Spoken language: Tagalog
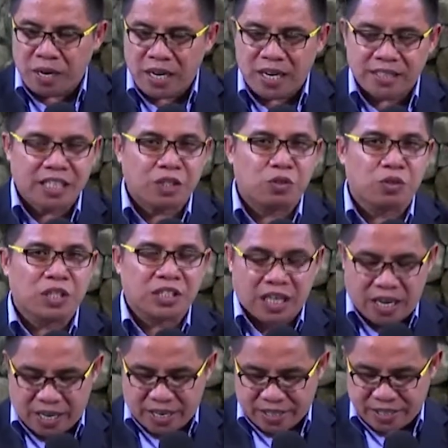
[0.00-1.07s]
sa akong
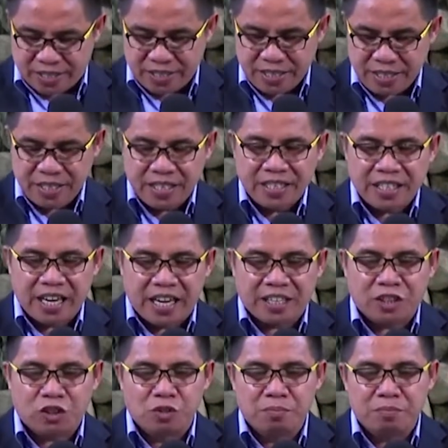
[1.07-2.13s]
gisaad ni
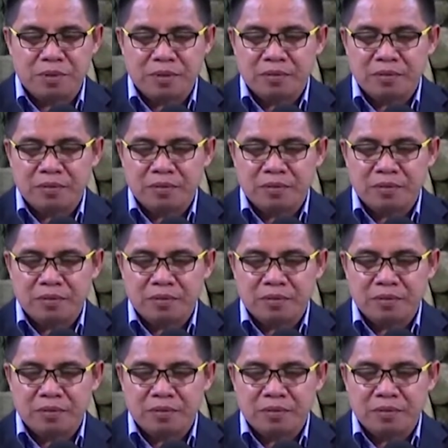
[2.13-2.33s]
adtong